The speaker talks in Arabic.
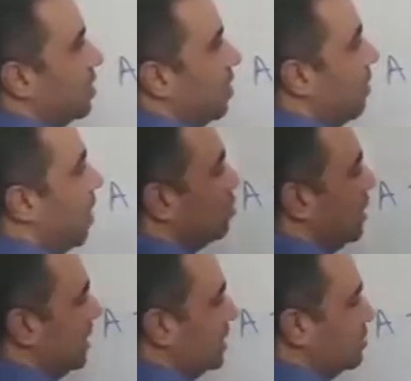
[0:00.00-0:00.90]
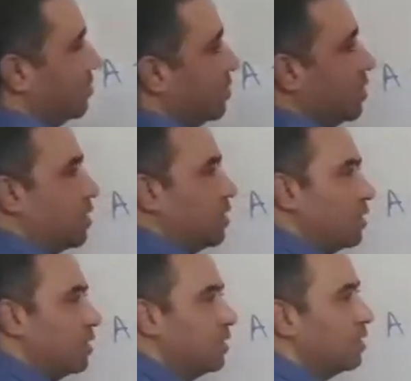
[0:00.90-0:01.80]
موضع جسم
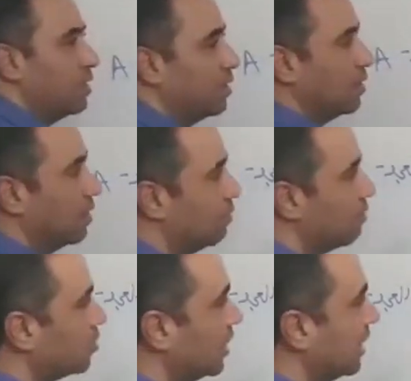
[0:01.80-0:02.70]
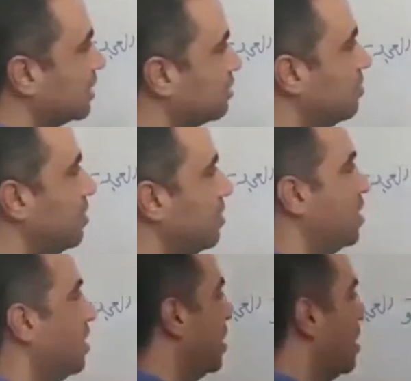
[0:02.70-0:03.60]
اه موضع جسم
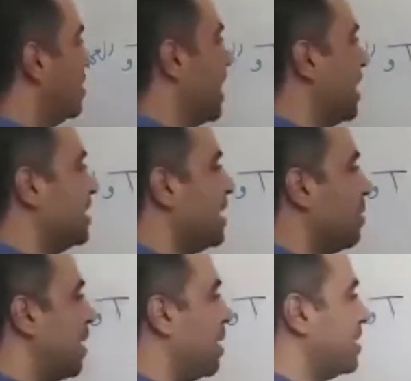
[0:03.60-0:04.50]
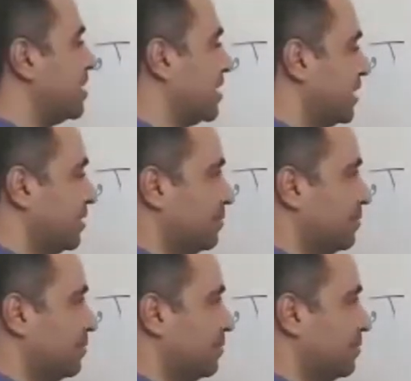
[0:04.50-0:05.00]
يعني دي بالمتر